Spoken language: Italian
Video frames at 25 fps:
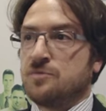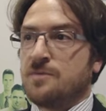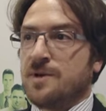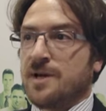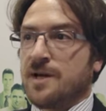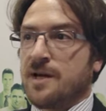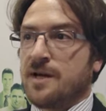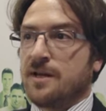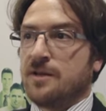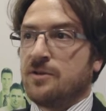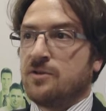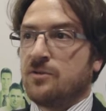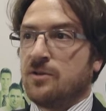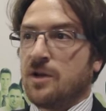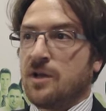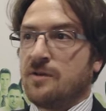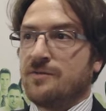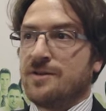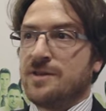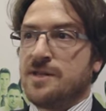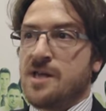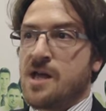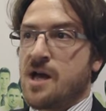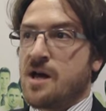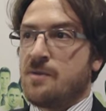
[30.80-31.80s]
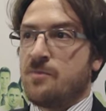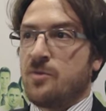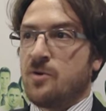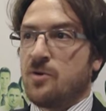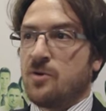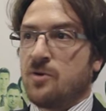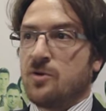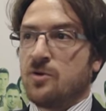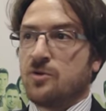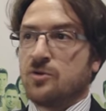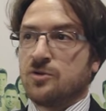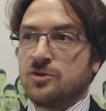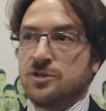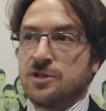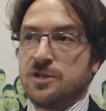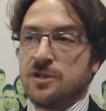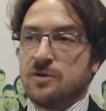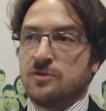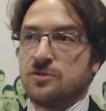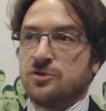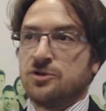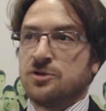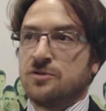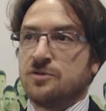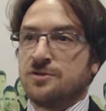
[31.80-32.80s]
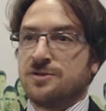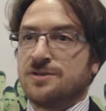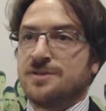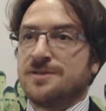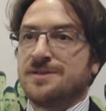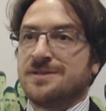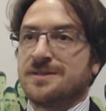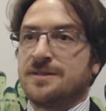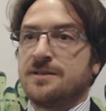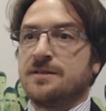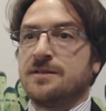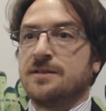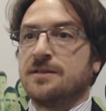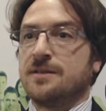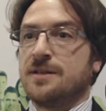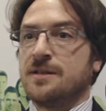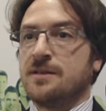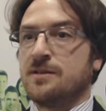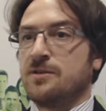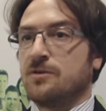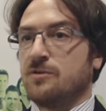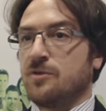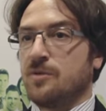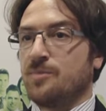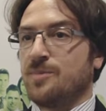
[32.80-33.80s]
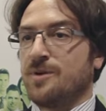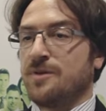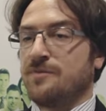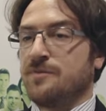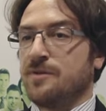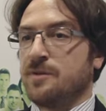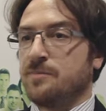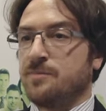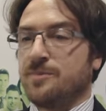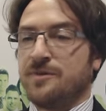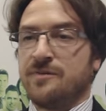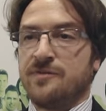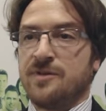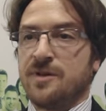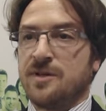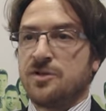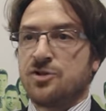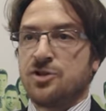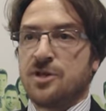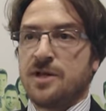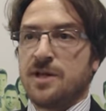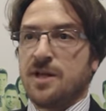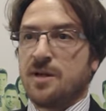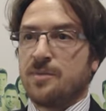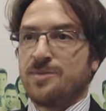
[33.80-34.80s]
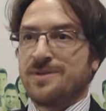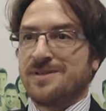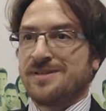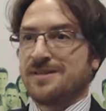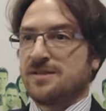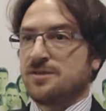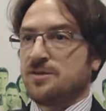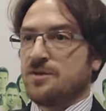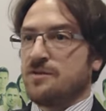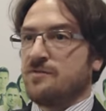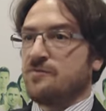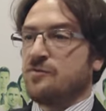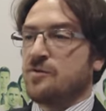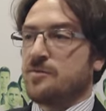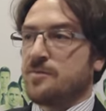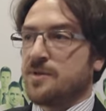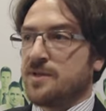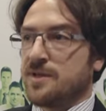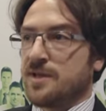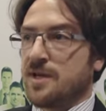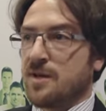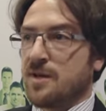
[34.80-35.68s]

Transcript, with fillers: magari non la vediamo così, oggi i nostri iscritti tendono a privilegiare la prestazione in forma di